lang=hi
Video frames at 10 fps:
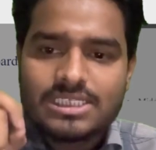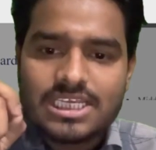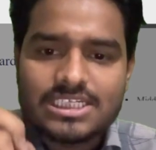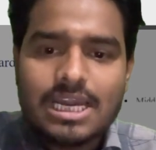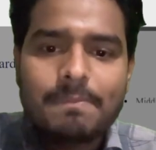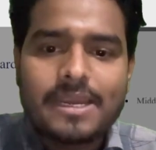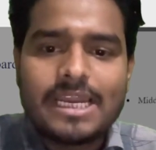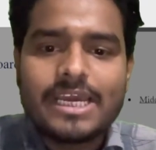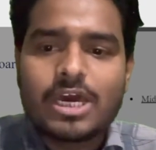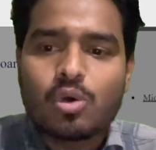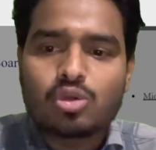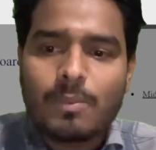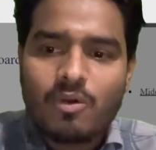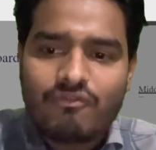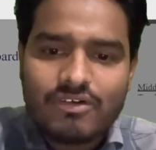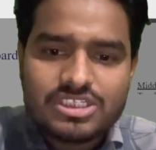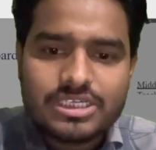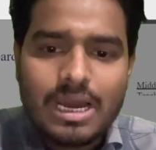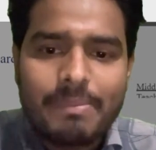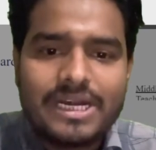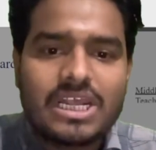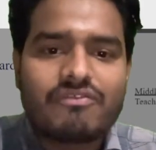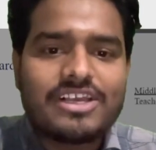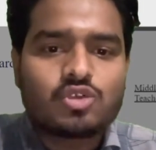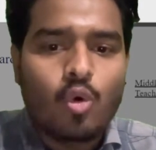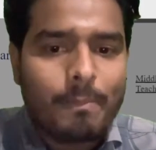जस्ट आप क्लिक करोगे तो आपको फर्स्ट यहाँ पे इंटरफेस